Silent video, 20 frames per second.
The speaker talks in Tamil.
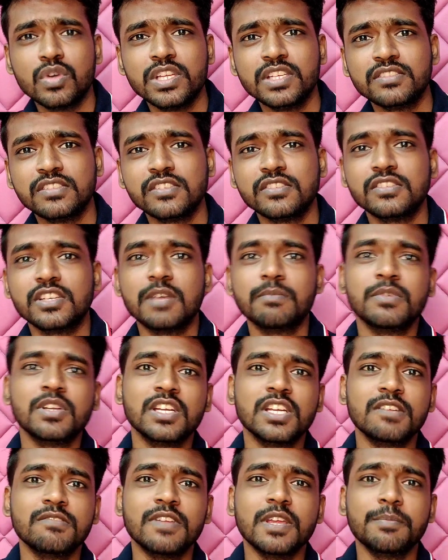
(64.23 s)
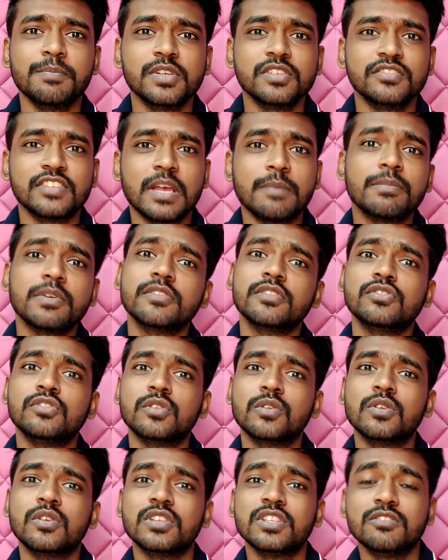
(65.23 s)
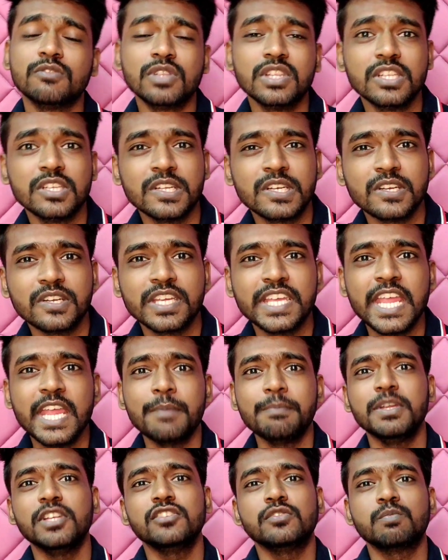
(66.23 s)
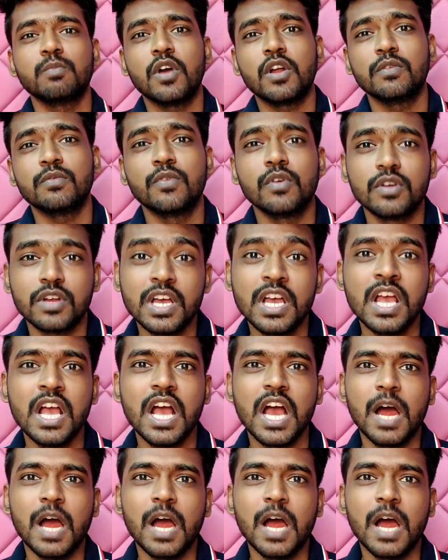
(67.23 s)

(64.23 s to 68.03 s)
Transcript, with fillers: கூலிங் சிஸ்டம் இருக்குது வேப்பர் சாம்பர் வச்சுருக்கோம் இது வந்து கேமிங் ஸ்மார்ட் ஃபோன்